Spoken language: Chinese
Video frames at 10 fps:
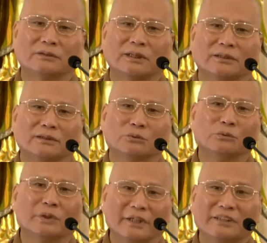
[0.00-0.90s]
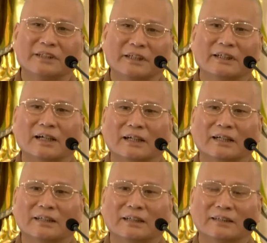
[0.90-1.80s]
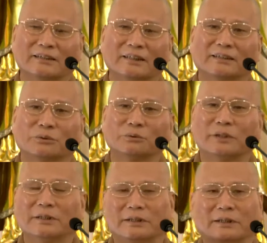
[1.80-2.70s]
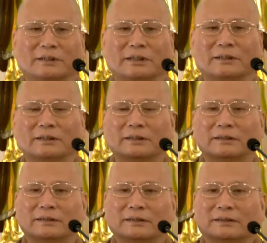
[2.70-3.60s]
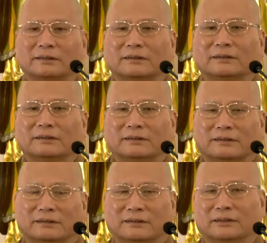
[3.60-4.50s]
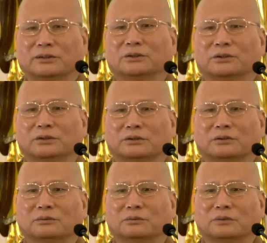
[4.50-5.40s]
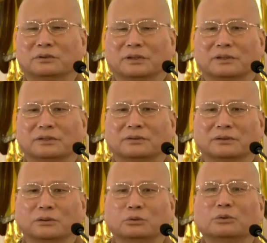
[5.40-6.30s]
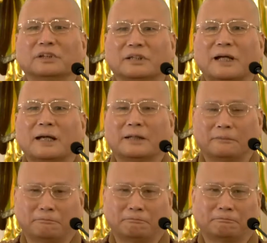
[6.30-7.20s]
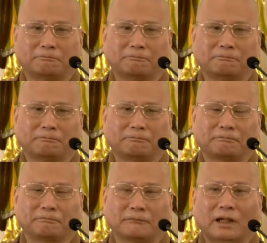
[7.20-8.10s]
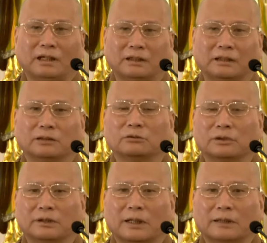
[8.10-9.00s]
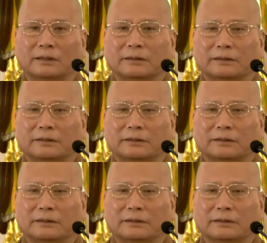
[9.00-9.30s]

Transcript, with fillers: 三十五年前了啊，三十五年前了啊，那个时候只有录，那个时候的录音带啊，这个录音带